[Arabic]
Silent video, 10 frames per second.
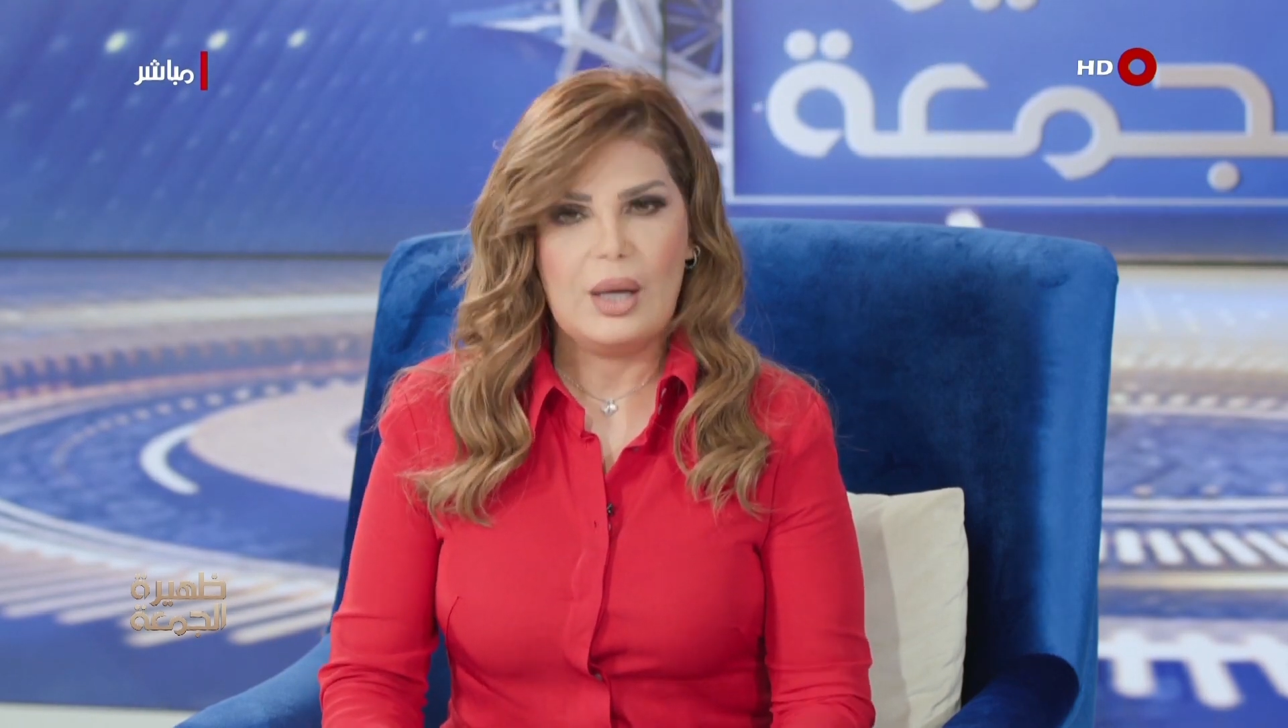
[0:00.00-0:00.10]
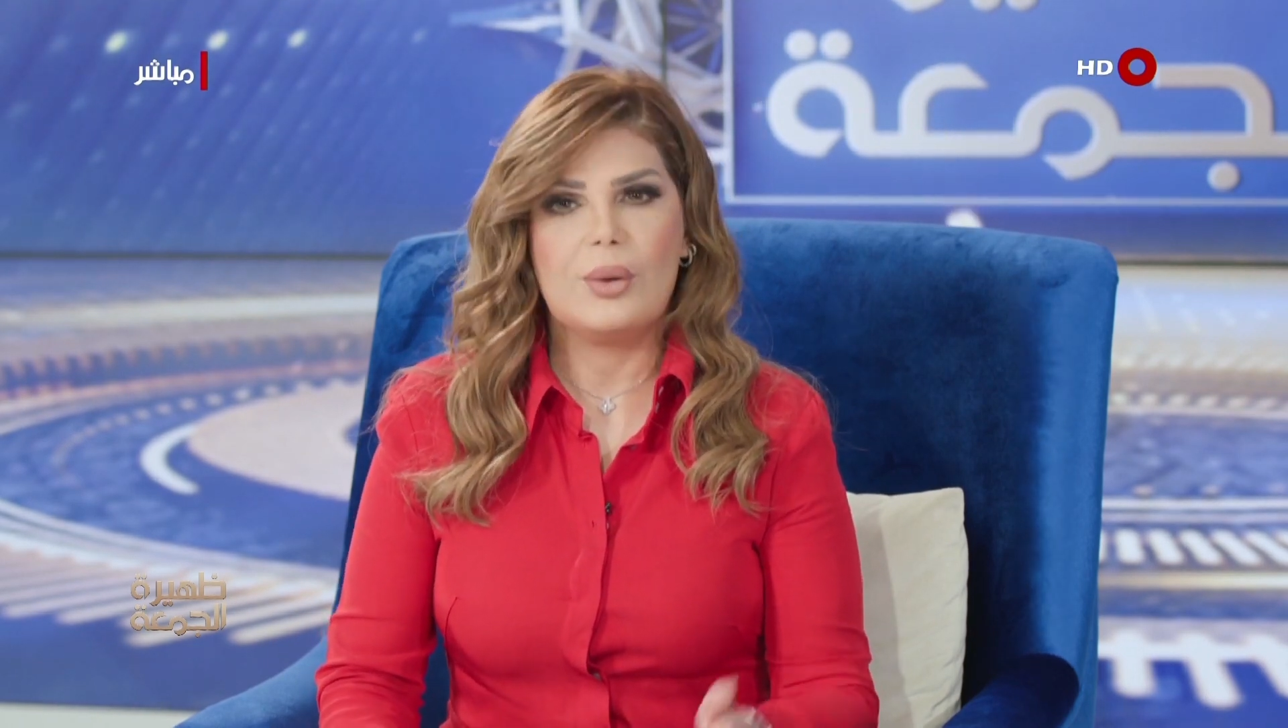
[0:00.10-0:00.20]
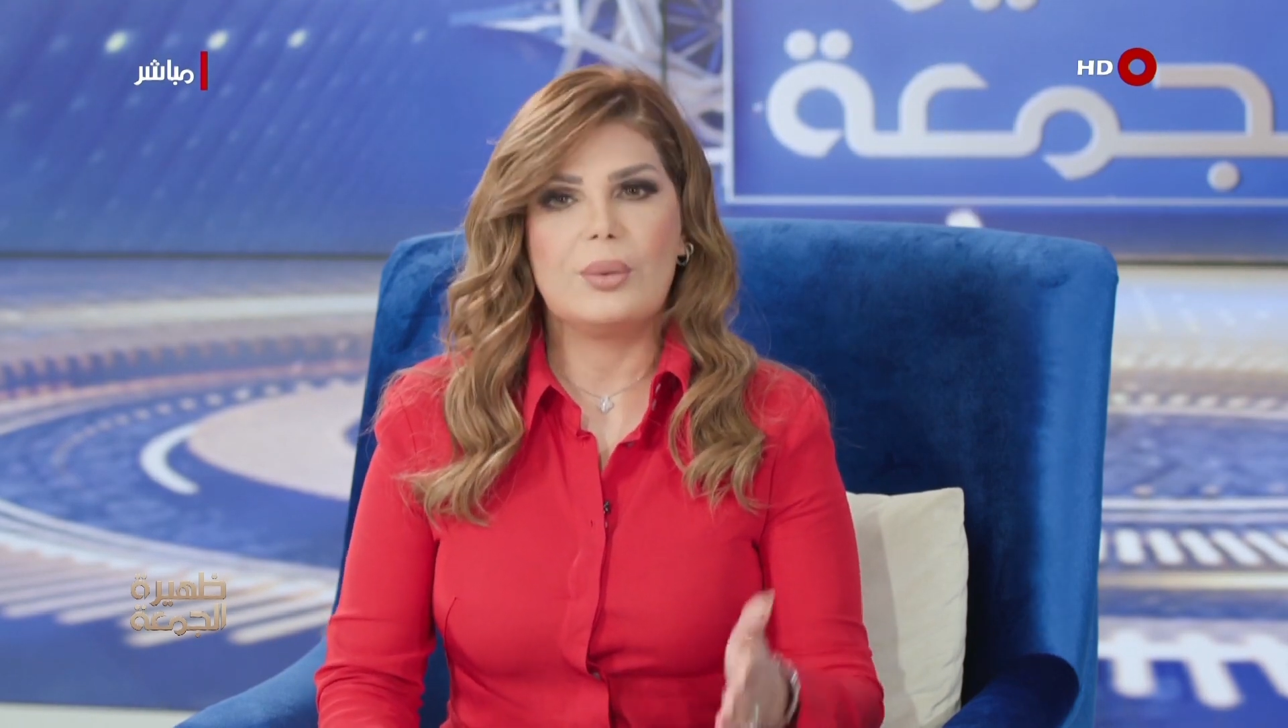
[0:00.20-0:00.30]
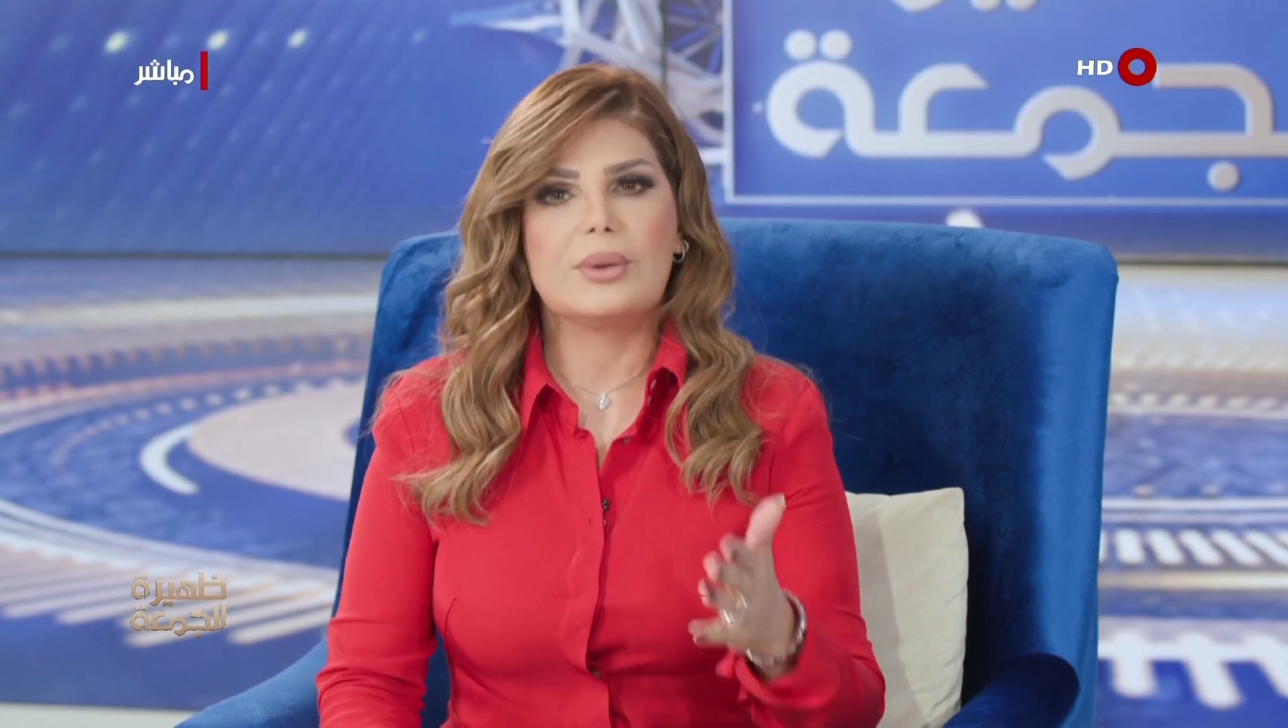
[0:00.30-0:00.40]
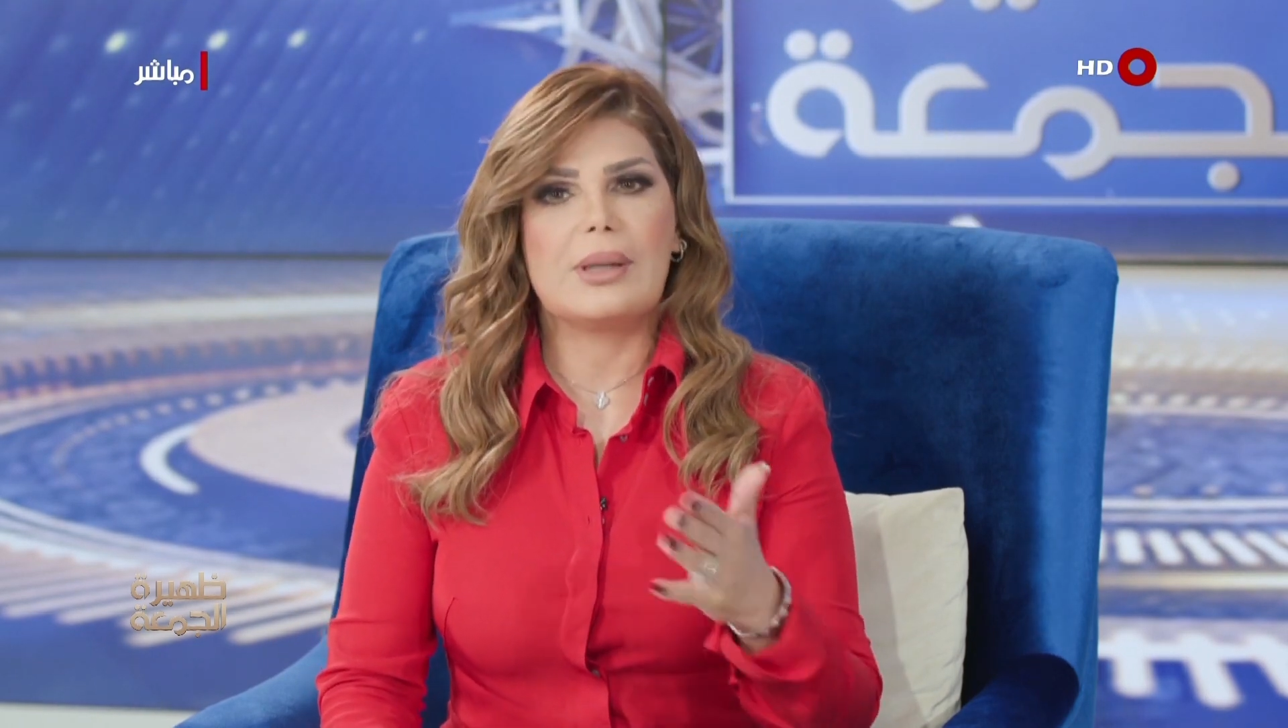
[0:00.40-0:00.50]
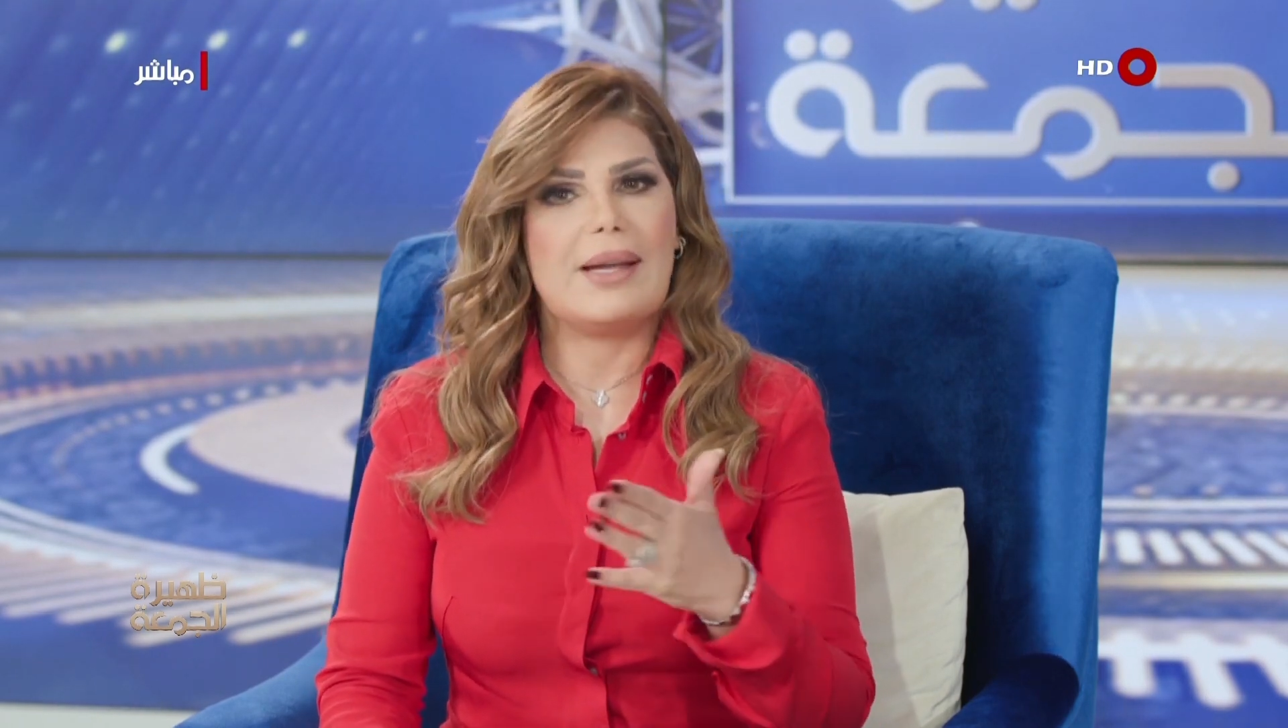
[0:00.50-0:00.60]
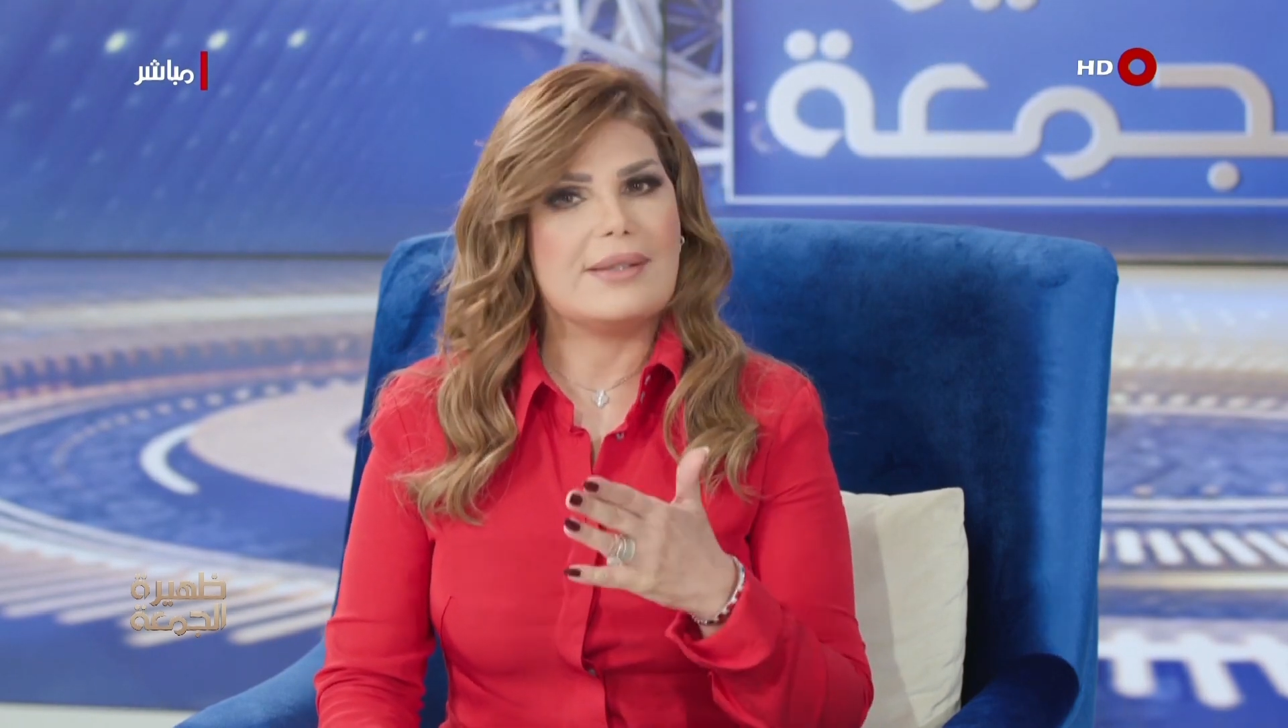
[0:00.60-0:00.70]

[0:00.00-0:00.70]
وطبعا